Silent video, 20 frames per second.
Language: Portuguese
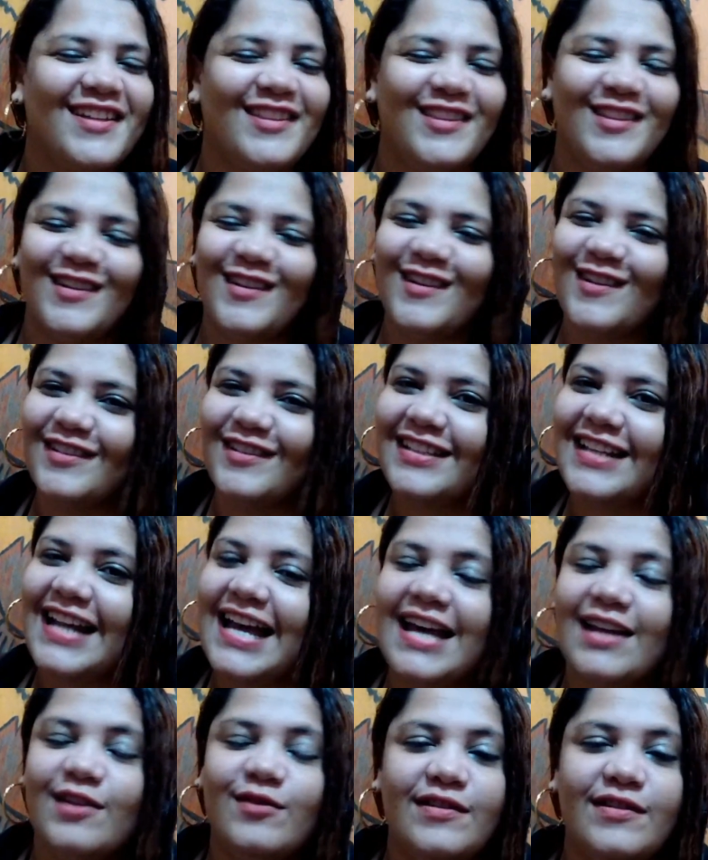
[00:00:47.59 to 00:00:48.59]
Do
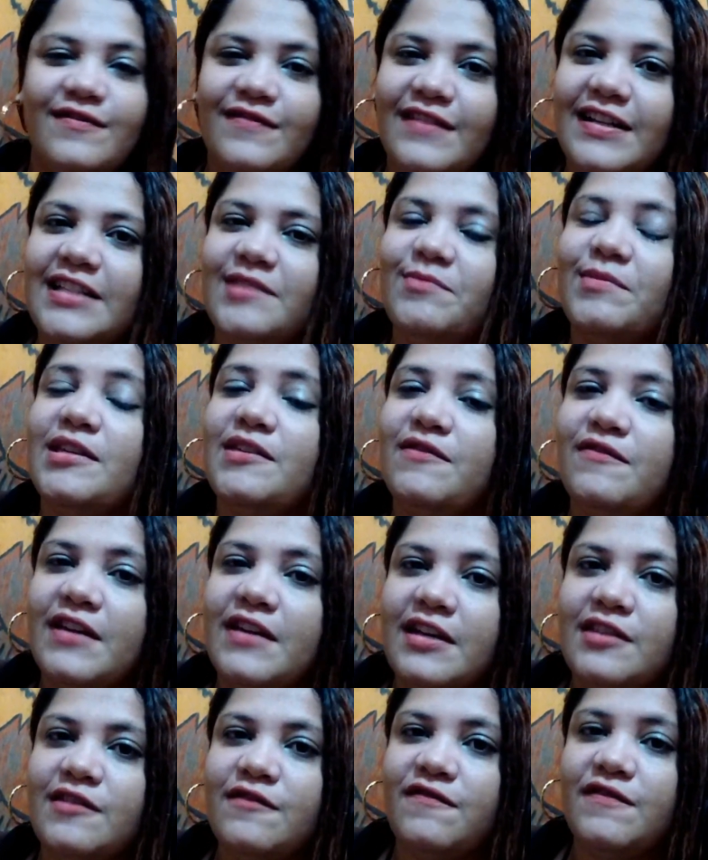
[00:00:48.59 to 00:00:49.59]
contrário, infelizmente
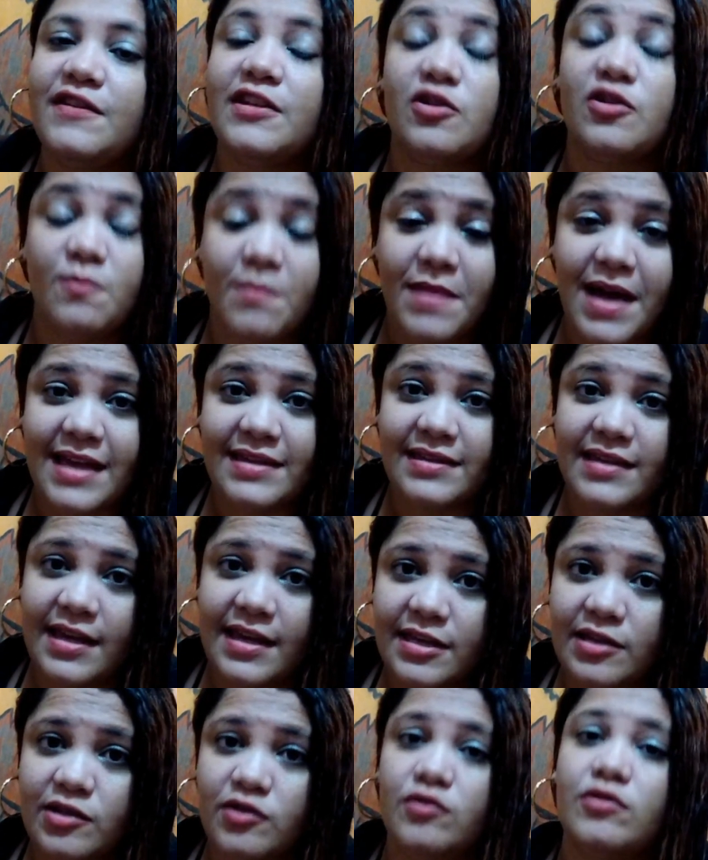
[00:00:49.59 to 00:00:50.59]
fica difícil, mas é
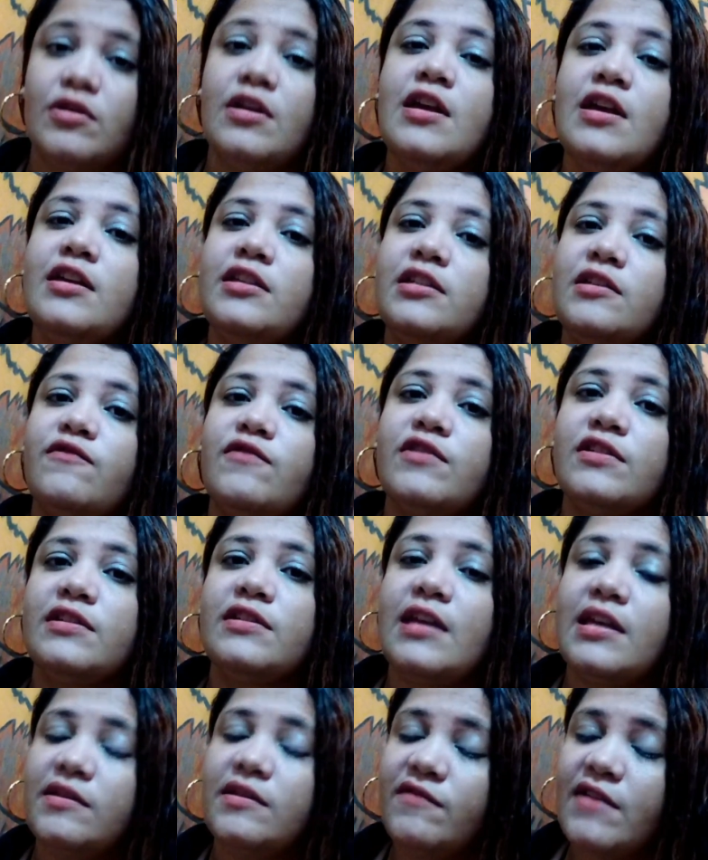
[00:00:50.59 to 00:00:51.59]
isso. Se
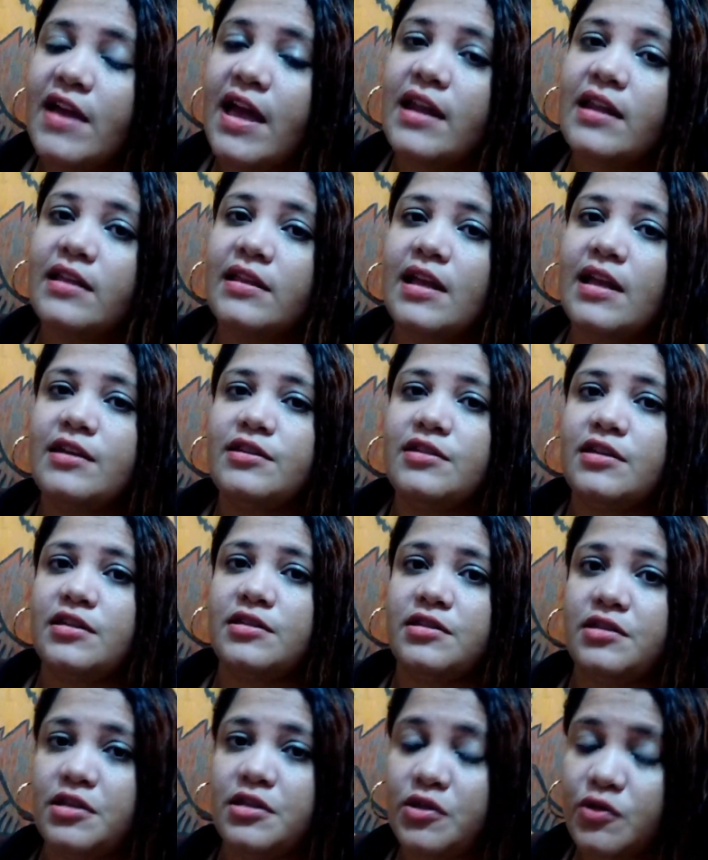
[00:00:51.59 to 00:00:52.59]
vocês vierem até a
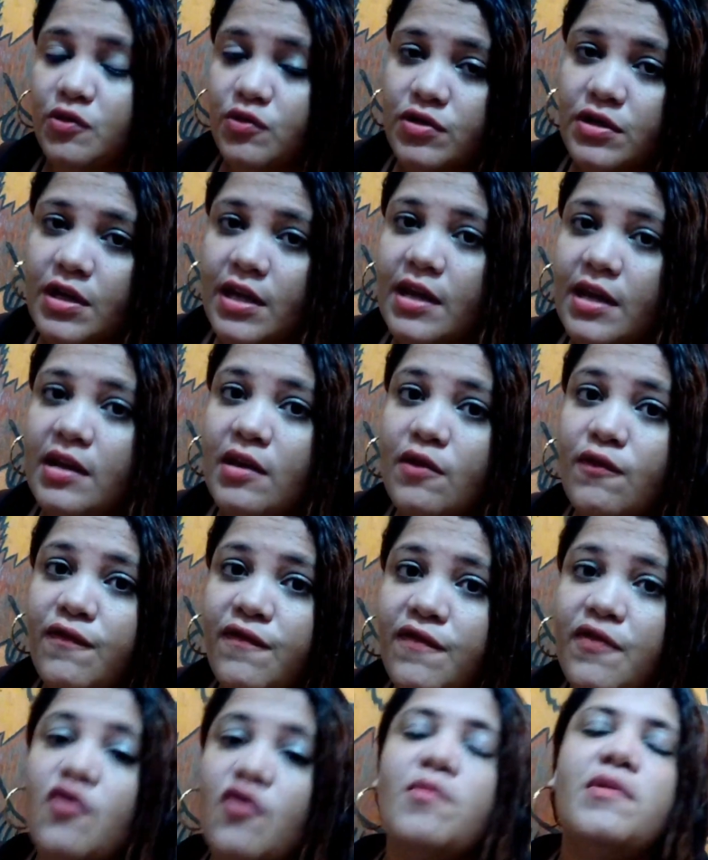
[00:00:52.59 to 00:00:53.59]
gente e sugerirem um
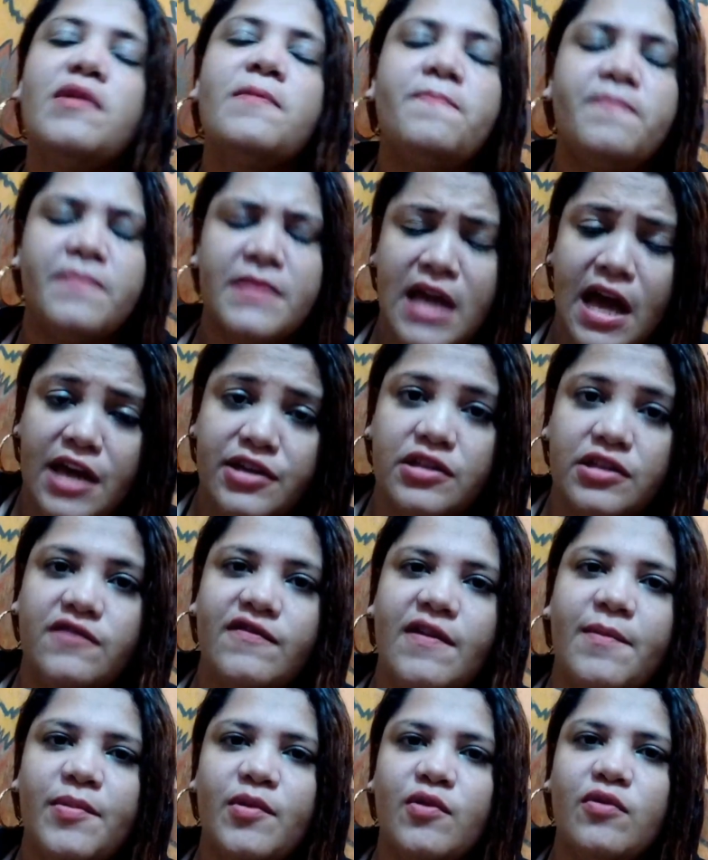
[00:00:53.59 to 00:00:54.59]
filme, a gente
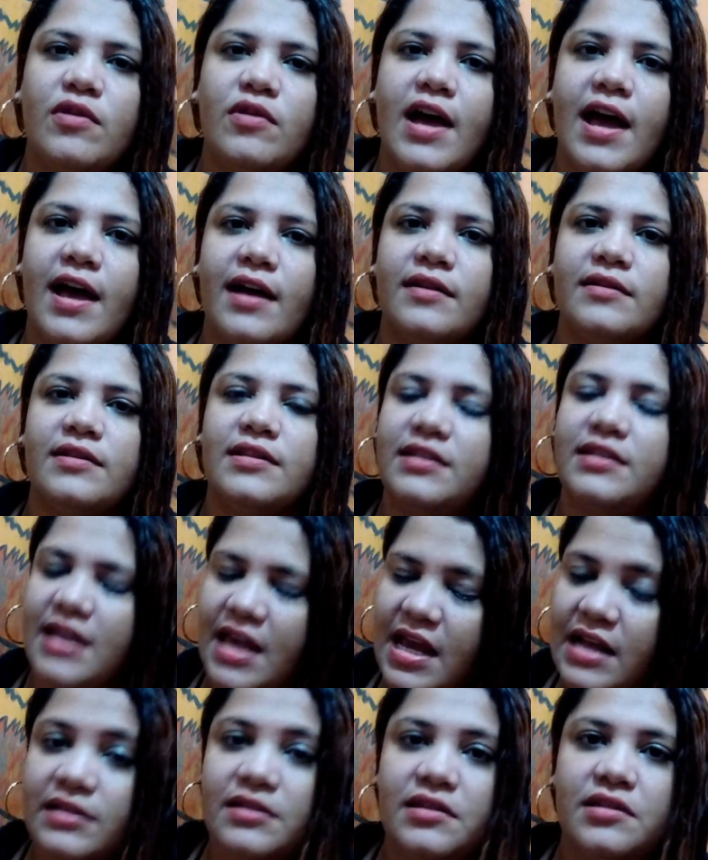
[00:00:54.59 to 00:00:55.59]
vai procurar. Se
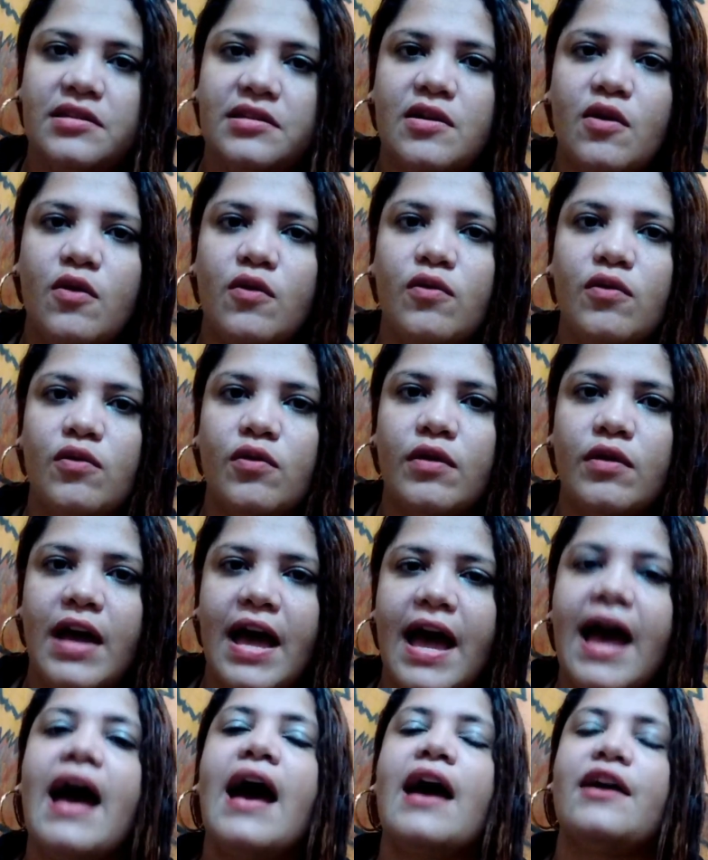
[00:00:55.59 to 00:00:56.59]
ele existir em algum
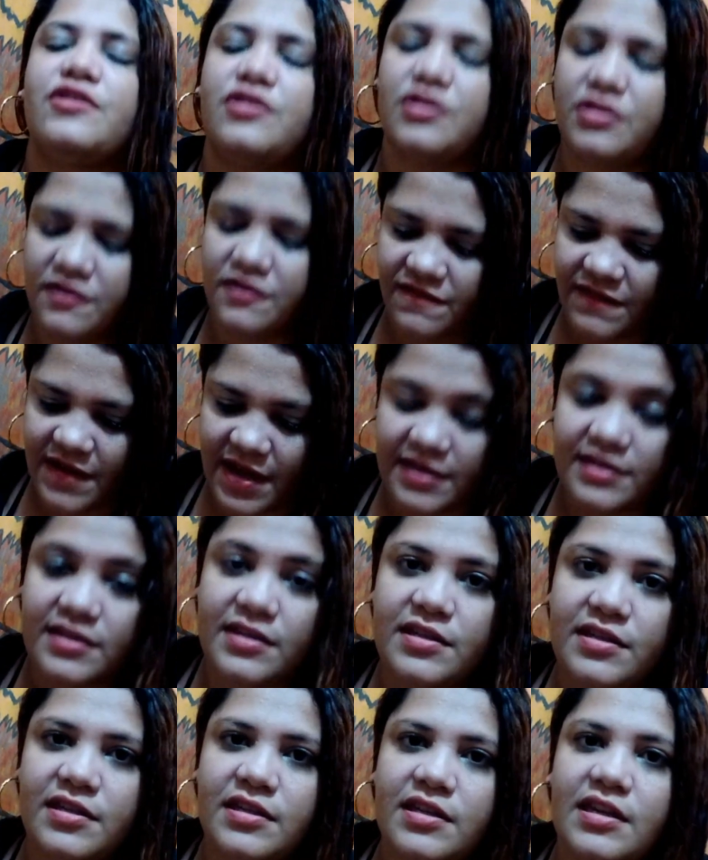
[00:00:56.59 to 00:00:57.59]
lugar, a gente vai
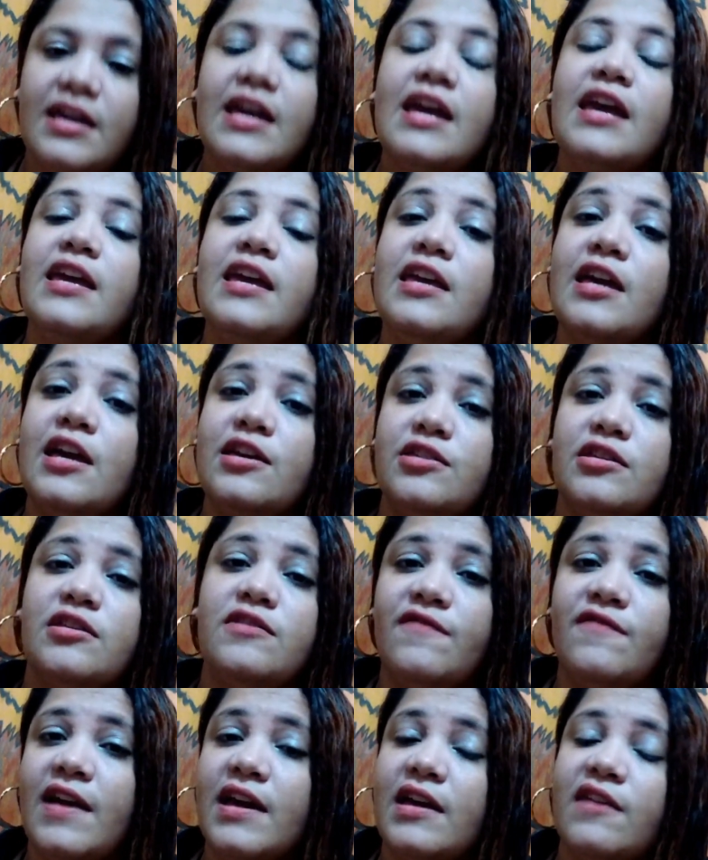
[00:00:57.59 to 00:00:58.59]
assistir e a
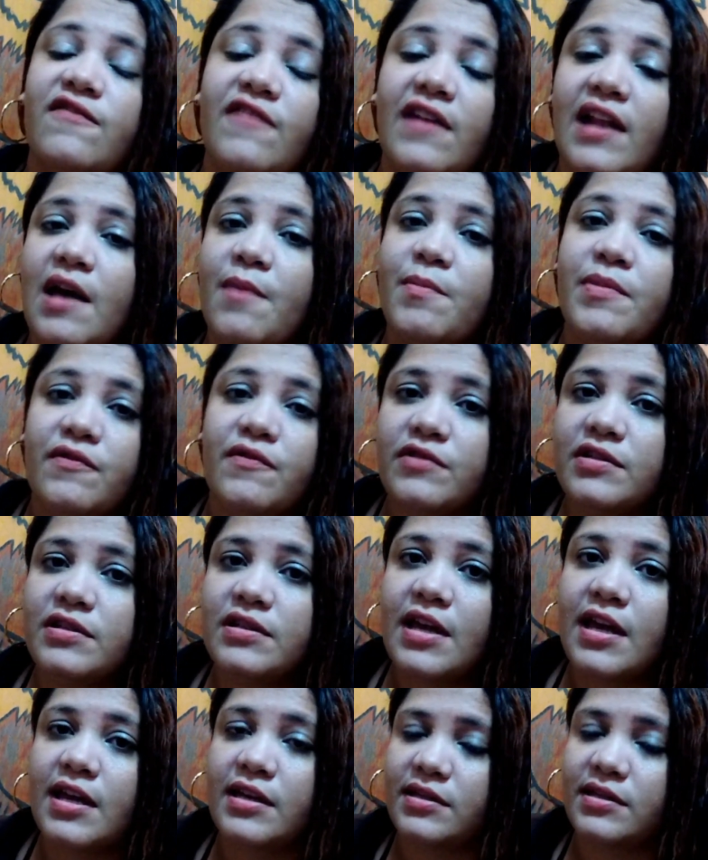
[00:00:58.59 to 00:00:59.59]
gente vai aqui falar para
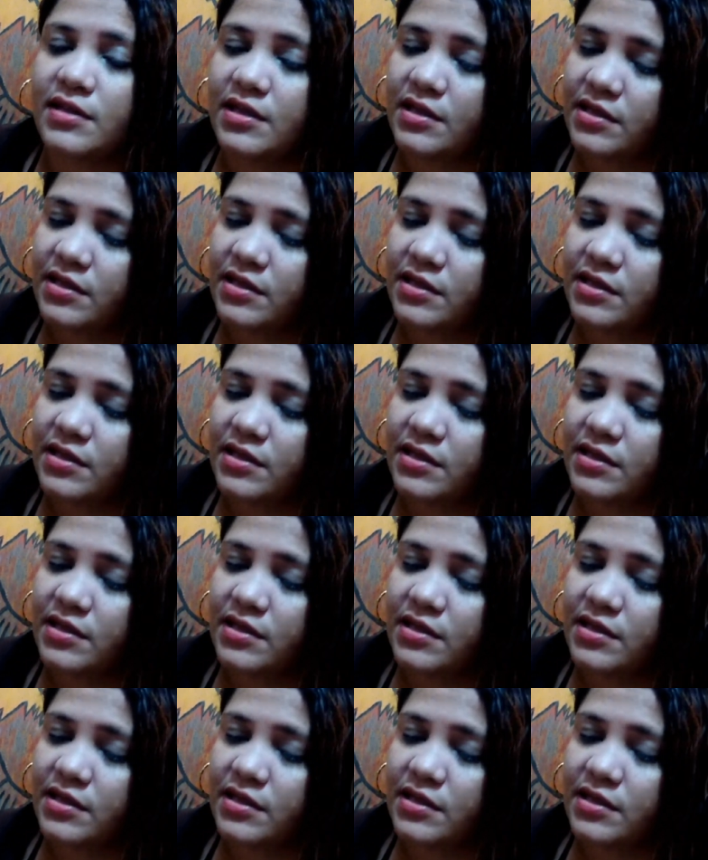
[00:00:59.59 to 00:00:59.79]
vocês.